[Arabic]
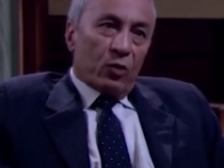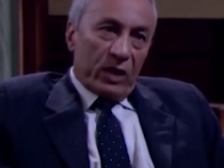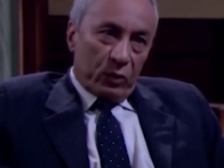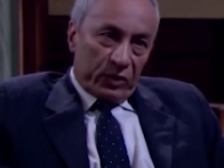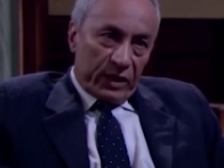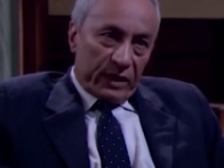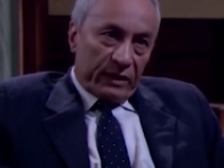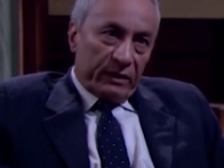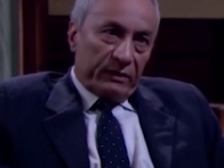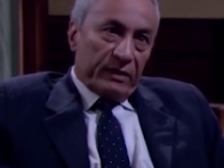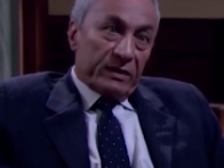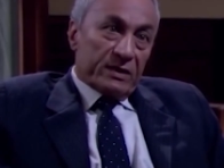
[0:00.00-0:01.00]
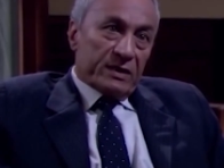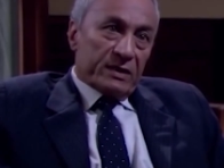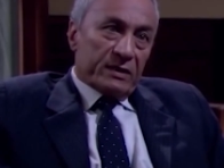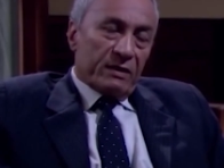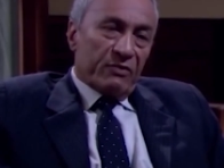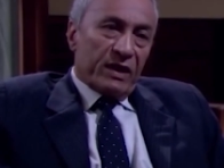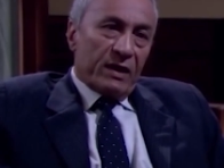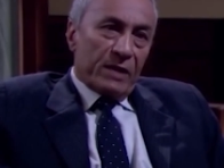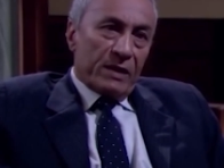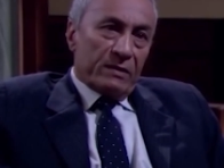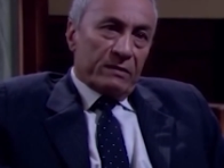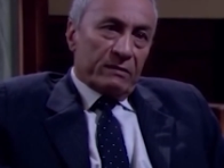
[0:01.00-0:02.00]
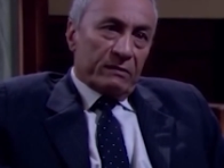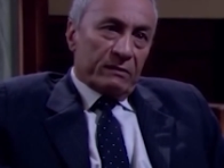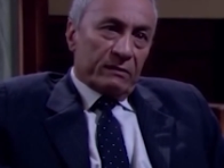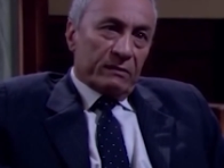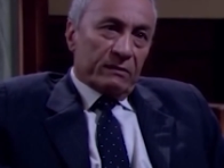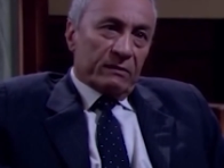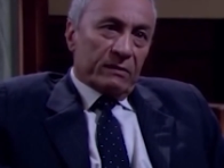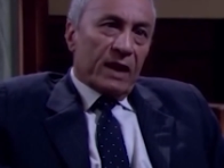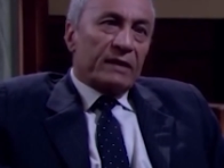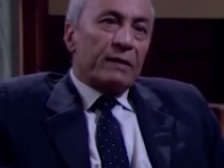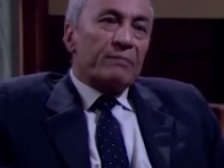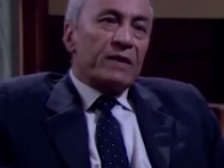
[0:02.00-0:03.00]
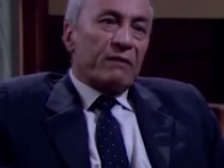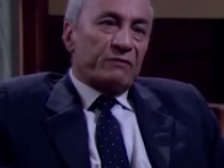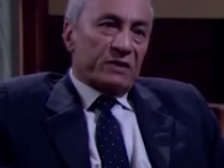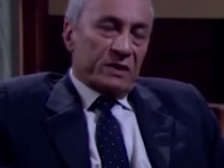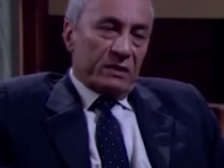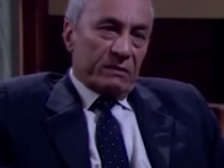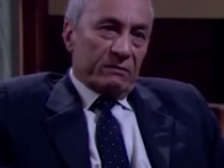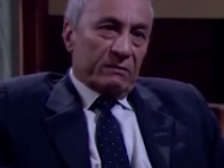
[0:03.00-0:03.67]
ولو اتأكدت ان سرنا في الأمان أنا بنفسي